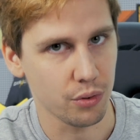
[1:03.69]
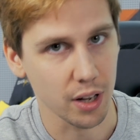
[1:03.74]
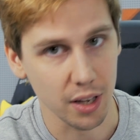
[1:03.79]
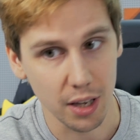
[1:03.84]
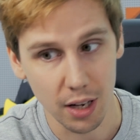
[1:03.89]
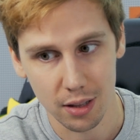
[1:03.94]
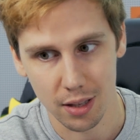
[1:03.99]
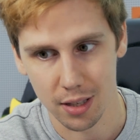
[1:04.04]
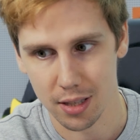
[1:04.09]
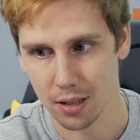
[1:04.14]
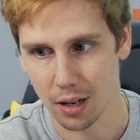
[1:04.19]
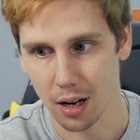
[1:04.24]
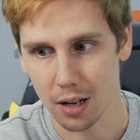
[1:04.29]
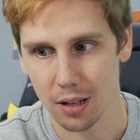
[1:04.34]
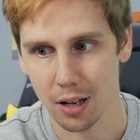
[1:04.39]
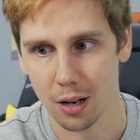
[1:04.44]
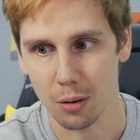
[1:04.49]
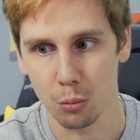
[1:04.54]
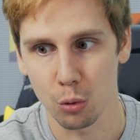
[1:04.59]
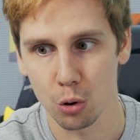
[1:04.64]
В каких-то
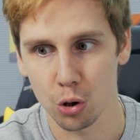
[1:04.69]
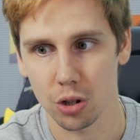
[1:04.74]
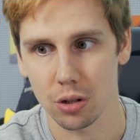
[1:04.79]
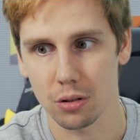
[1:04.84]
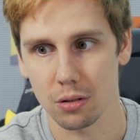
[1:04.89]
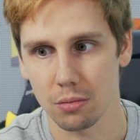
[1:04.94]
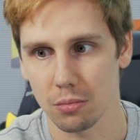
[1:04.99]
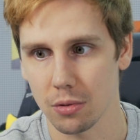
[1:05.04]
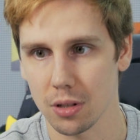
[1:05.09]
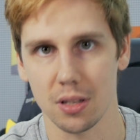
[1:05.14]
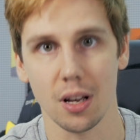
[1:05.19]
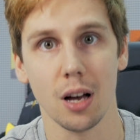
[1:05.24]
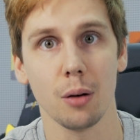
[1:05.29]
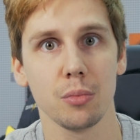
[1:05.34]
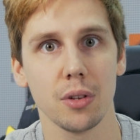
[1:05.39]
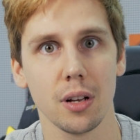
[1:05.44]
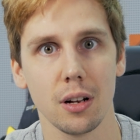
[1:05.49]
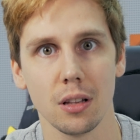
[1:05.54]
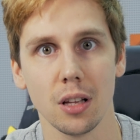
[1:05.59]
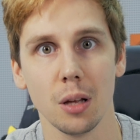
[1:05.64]
странах, может, на
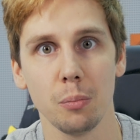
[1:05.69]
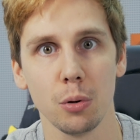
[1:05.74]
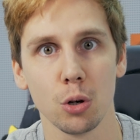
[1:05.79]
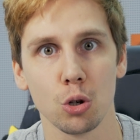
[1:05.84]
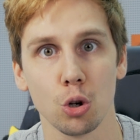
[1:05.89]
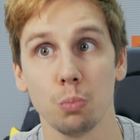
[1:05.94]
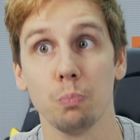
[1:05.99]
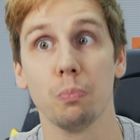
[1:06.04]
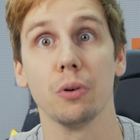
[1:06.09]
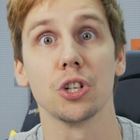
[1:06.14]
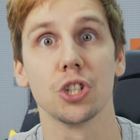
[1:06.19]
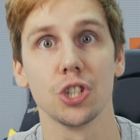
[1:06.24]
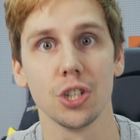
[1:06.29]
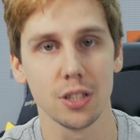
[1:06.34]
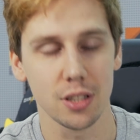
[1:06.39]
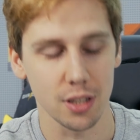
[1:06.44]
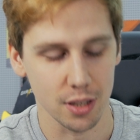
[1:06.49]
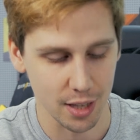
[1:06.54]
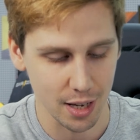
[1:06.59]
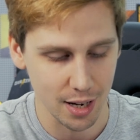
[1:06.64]
самом деле напишут
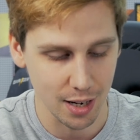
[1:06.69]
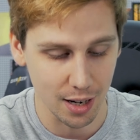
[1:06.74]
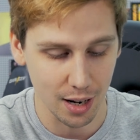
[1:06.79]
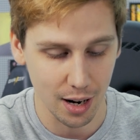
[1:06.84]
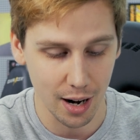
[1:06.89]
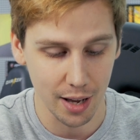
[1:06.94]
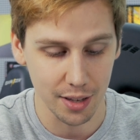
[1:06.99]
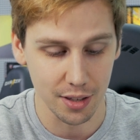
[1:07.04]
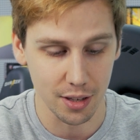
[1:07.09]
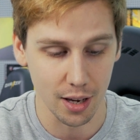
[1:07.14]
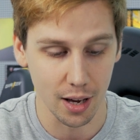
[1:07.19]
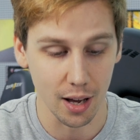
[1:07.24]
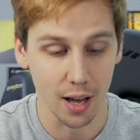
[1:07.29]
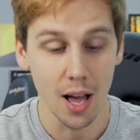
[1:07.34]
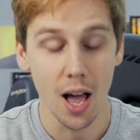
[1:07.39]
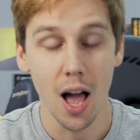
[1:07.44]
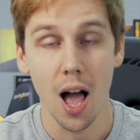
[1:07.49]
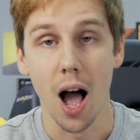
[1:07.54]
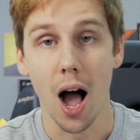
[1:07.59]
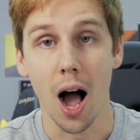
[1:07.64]
пожизненная гарантия,
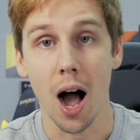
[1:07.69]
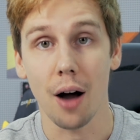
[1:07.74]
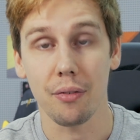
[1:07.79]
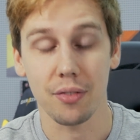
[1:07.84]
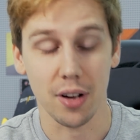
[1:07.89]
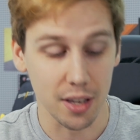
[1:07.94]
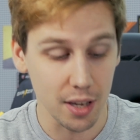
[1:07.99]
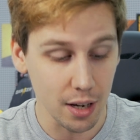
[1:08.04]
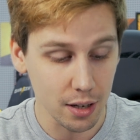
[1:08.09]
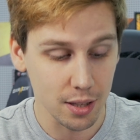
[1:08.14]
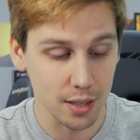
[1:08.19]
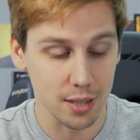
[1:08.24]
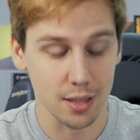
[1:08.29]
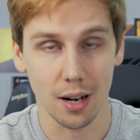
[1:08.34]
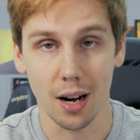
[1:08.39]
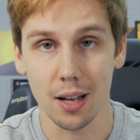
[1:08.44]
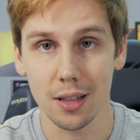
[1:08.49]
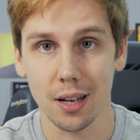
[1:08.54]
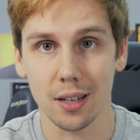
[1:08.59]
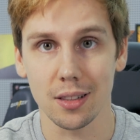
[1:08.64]
а в каких-то
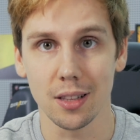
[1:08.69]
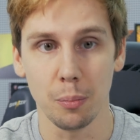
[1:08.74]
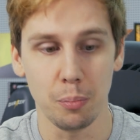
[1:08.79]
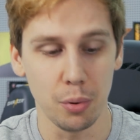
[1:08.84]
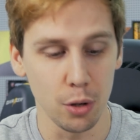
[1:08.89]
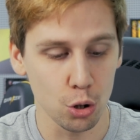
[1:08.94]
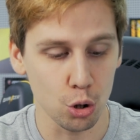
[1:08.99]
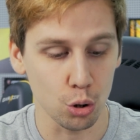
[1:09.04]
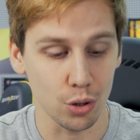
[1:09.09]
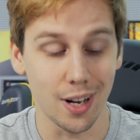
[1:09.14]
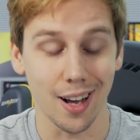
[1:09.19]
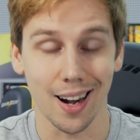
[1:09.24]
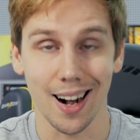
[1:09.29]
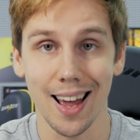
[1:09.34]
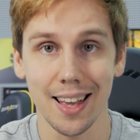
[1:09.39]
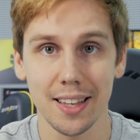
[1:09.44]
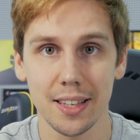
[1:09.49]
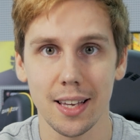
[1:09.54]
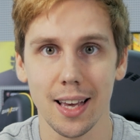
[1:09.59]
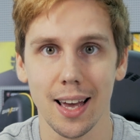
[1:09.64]
странах напишут
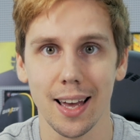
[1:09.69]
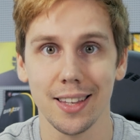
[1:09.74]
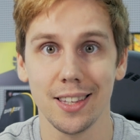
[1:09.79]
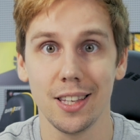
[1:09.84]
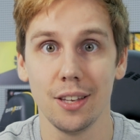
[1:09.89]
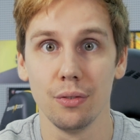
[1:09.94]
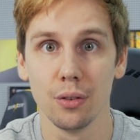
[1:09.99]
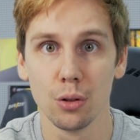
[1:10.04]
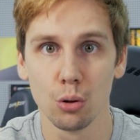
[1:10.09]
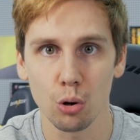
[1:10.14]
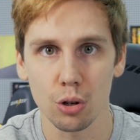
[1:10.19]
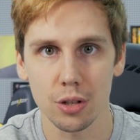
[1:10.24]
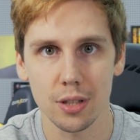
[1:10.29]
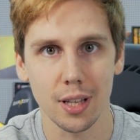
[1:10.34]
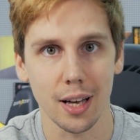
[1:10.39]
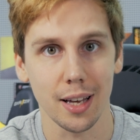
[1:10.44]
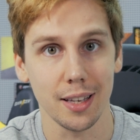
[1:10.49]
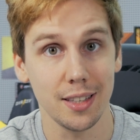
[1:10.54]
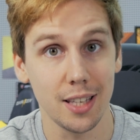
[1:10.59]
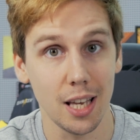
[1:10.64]
гарантия
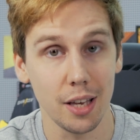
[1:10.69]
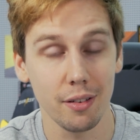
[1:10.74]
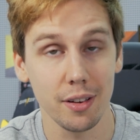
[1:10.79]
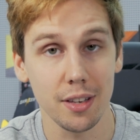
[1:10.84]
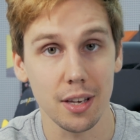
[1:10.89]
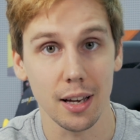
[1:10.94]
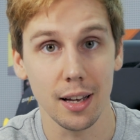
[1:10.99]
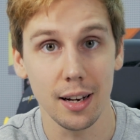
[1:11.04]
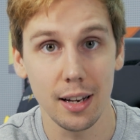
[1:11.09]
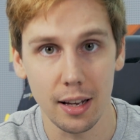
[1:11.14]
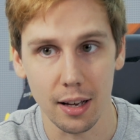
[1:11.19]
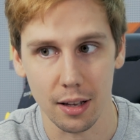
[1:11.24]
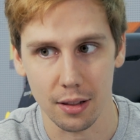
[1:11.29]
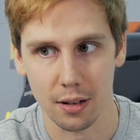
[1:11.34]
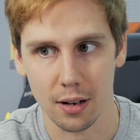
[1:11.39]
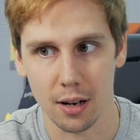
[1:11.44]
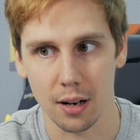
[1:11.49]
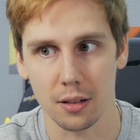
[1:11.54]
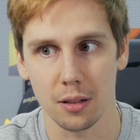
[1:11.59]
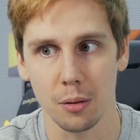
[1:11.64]
99
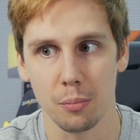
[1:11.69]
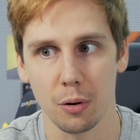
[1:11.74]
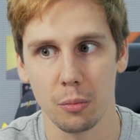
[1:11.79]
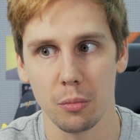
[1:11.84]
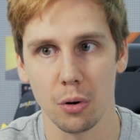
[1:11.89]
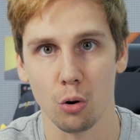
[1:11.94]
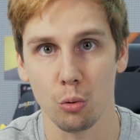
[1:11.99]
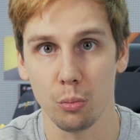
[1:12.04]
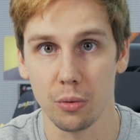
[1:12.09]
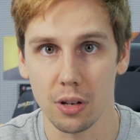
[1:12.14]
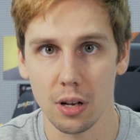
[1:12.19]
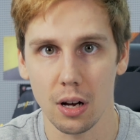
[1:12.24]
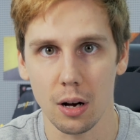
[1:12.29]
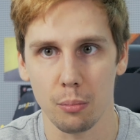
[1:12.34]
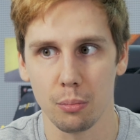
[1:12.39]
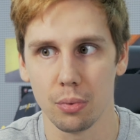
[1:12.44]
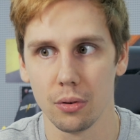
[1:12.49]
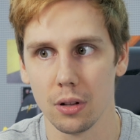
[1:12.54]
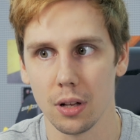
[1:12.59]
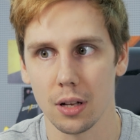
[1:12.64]
лет, как, например, у меня
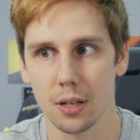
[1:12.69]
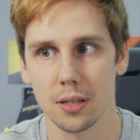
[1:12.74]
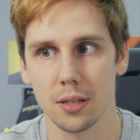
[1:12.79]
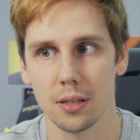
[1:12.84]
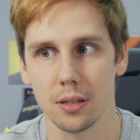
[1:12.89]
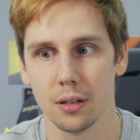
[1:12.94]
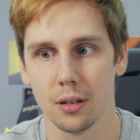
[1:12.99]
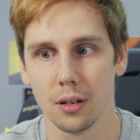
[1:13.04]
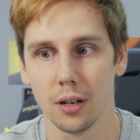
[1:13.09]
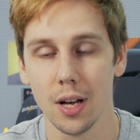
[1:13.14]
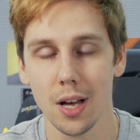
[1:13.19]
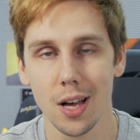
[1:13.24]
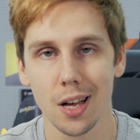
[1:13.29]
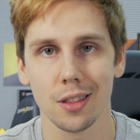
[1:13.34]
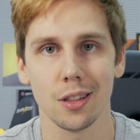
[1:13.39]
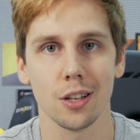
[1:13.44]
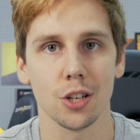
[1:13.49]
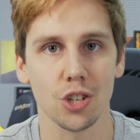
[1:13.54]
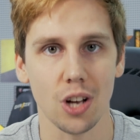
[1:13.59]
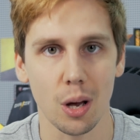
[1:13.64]
было с
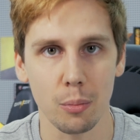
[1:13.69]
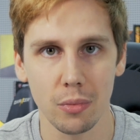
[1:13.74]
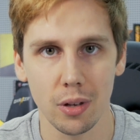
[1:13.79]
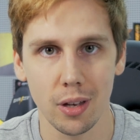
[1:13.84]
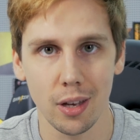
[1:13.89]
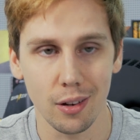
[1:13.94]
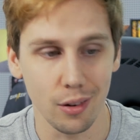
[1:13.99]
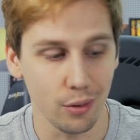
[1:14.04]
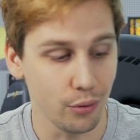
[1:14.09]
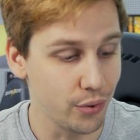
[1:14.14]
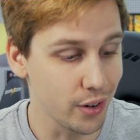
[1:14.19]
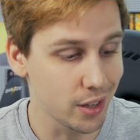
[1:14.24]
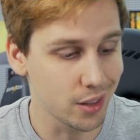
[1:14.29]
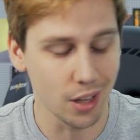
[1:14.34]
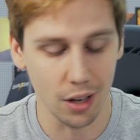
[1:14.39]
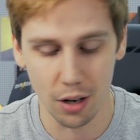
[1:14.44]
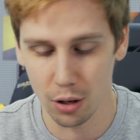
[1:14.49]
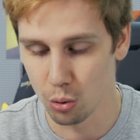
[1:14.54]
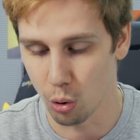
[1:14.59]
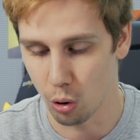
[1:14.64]
ножами
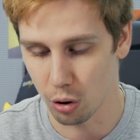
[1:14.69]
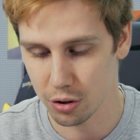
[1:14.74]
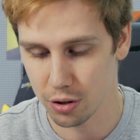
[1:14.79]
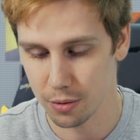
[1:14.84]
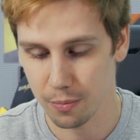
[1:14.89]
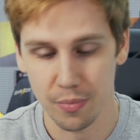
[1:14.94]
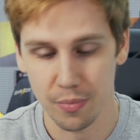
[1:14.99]
Victorinox.